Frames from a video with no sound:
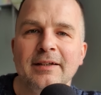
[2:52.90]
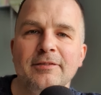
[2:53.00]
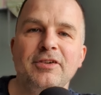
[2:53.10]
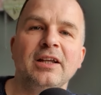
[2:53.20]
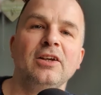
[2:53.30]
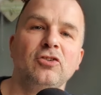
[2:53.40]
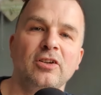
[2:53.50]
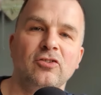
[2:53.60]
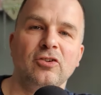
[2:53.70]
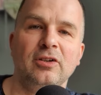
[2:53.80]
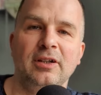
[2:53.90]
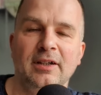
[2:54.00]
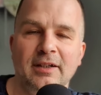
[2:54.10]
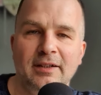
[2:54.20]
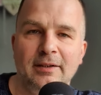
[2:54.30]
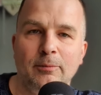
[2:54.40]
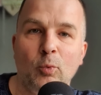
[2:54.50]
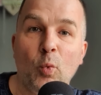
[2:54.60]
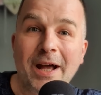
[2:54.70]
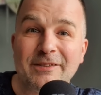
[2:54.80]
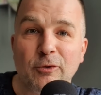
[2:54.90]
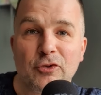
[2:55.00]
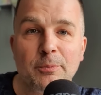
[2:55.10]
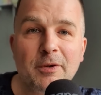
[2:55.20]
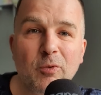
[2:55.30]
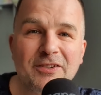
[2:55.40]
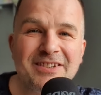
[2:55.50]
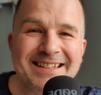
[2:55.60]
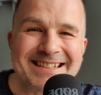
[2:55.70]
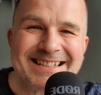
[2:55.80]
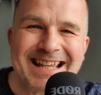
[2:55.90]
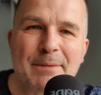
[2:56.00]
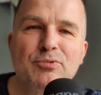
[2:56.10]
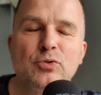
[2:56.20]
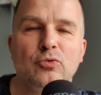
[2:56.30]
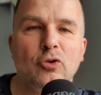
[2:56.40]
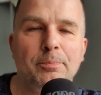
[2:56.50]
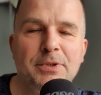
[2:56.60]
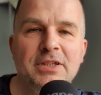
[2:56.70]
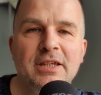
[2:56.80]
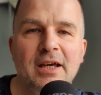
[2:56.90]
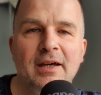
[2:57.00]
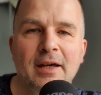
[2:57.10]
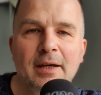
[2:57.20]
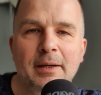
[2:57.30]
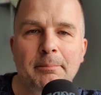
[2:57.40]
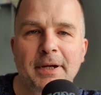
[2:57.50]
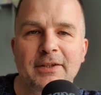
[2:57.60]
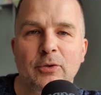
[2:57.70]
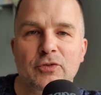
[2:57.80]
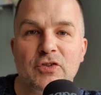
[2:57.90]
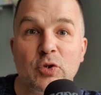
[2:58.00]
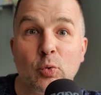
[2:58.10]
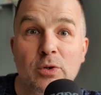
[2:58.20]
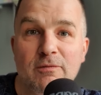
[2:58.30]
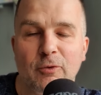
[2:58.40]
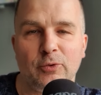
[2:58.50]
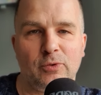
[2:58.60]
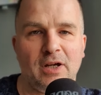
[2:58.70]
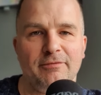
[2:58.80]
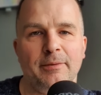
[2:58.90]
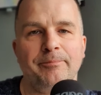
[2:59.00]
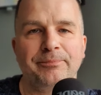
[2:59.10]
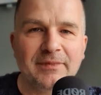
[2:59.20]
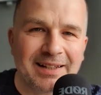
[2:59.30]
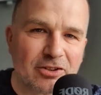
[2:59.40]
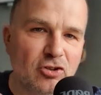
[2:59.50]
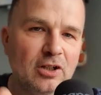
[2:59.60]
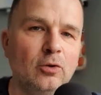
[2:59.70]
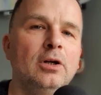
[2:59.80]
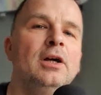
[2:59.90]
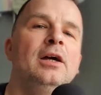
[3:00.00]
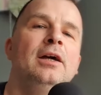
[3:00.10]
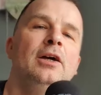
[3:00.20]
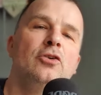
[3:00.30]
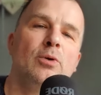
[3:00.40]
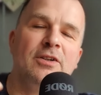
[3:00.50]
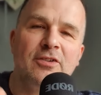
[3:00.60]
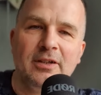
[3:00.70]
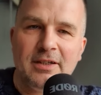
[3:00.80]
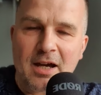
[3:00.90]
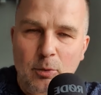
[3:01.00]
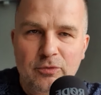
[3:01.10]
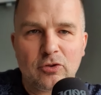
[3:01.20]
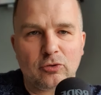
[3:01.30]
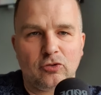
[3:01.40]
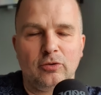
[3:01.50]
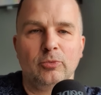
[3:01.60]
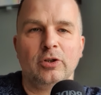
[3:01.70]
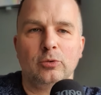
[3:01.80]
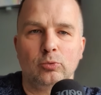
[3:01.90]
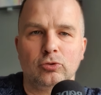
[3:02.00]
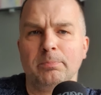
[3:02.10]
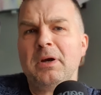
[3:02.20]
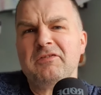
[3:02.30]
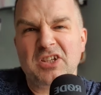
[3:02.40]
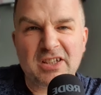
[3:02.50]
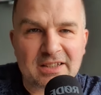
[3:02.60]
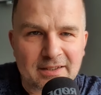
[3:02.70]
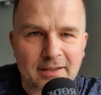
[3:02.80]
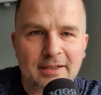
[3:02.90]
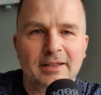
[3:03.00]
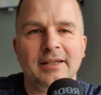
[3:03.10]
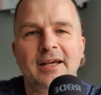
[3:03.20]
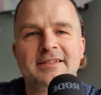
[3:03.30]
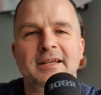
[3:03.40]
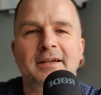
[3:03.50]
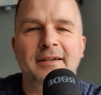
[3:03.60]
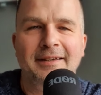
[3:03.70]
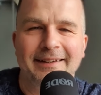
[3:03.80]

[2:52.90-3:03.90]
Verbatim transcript: wiele rzeczy Y, łatwo sobie właśnie zepsuć opinię, y, będąc drugim fotografem. Dlaczego? Słuchajcie, ja również otrzymuję dużo, pewnie nie tyle ile Jacek,